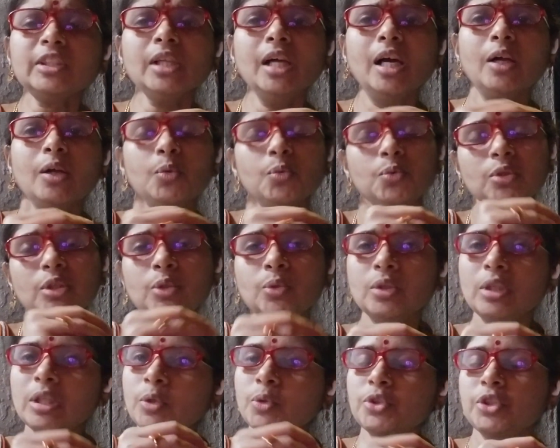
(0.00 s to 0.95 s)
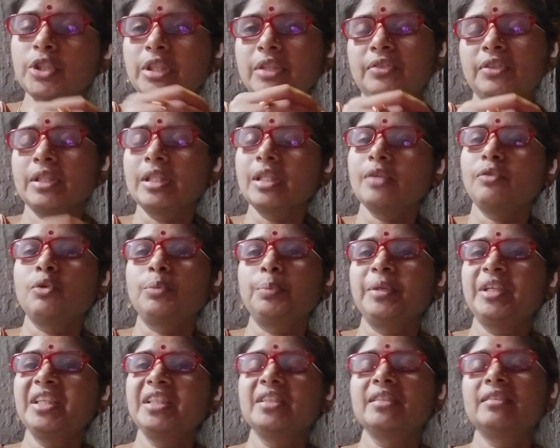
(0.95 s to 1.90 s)
அவங்க உள்ளுக்குள்ளே கொஞ்சம் டிஃப்ரென்ஸ் ஆஃப்
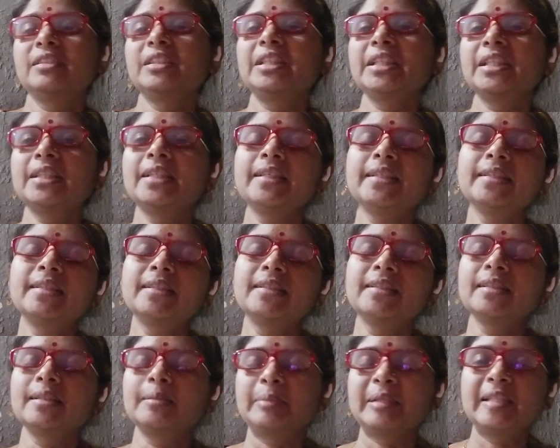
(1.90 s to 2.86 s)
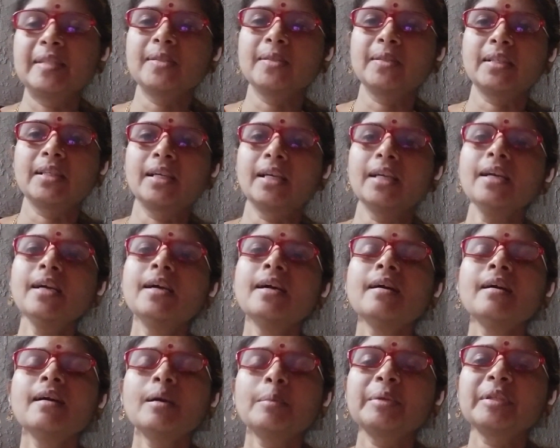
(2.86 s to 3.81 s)
ஒப்பீனியன் இருந்துகிட்டே தான் இருக்குது அப்படின்னு சொல்கிறாங்க
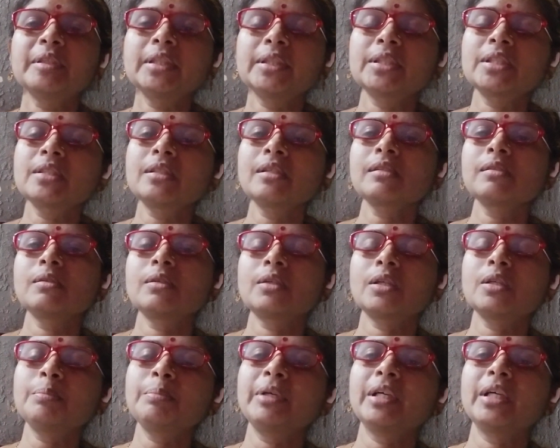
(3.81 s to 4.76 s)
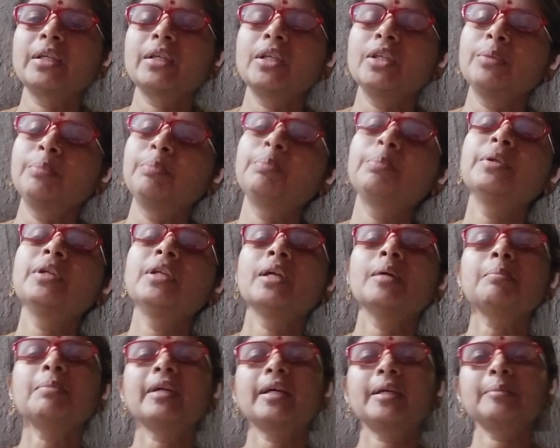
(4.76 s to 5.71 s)
அப்புறம் தர்ஷிகா சொல்கிறாங்க பாருங்களேன்
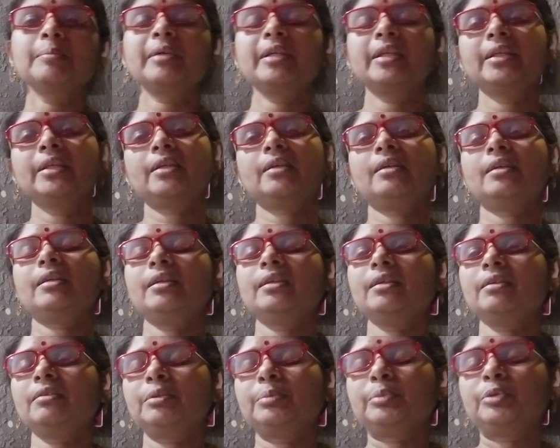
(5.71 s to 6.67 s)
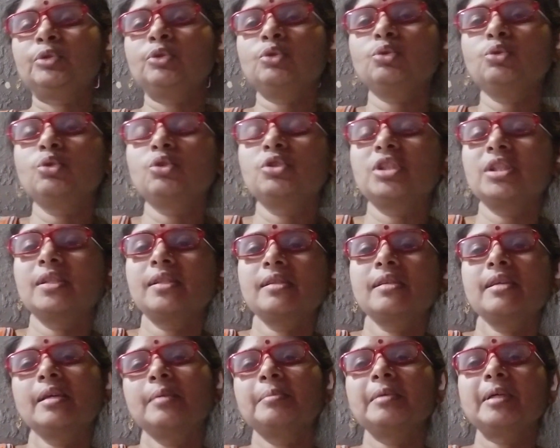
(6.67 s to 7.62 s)
எப்படிலாம் பிளான் பண்ணியிருக்காரு அவர் முத்து செஸ்
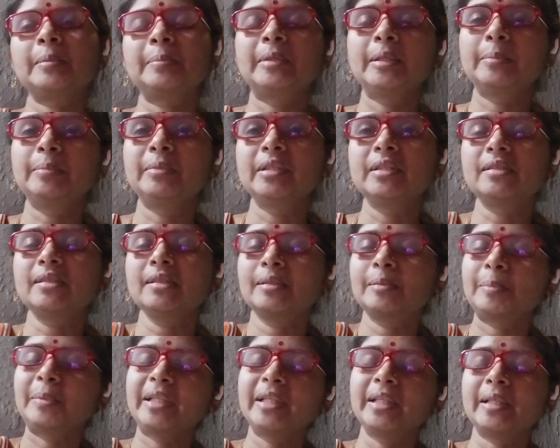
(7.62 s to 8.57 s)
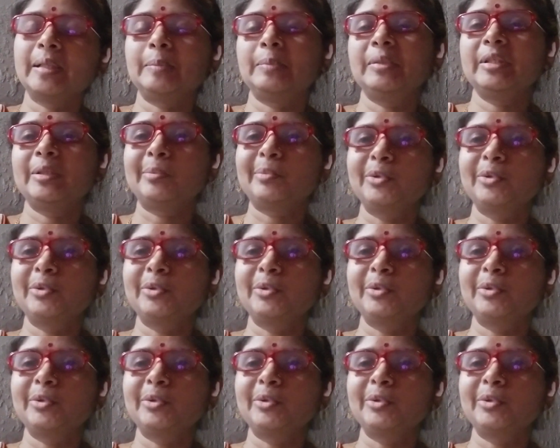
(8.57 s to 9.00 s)
கேம் அப்படி இப்படின்னு செஸ் பிளேயர் அப்படின்